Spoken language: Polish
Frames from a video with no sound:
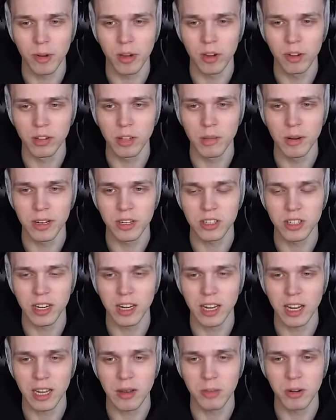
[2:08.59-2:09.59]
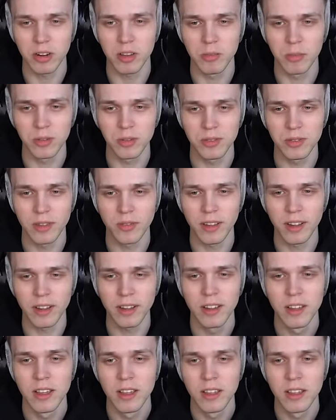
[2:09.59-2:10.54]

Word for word: O, dobra, cztery laki bloki bonusowe.